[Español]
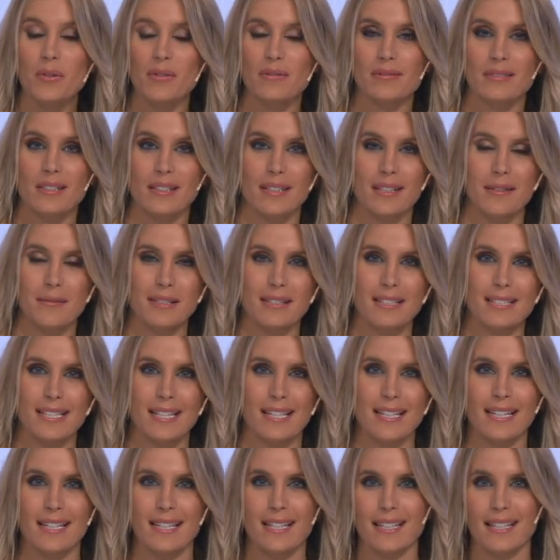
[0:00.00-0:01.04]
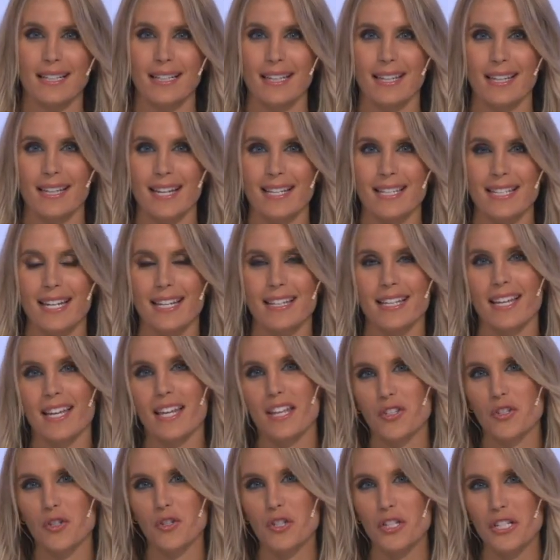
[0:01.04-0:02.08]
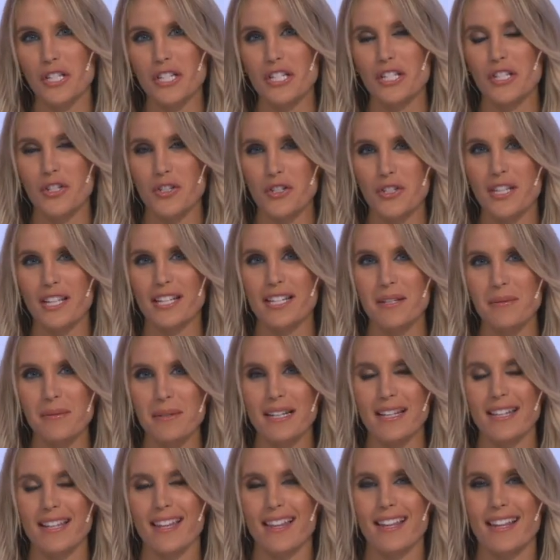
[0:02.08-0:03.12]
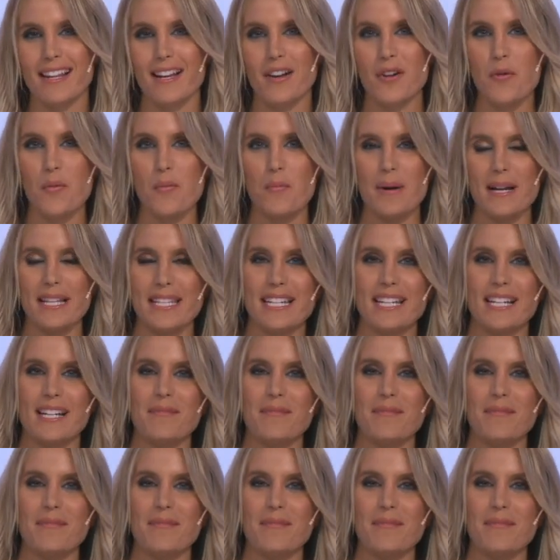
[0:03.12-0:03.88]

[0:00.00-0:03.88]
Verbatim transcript: que debe ser el eje de la estrategia de sostenibilidad de la compañía.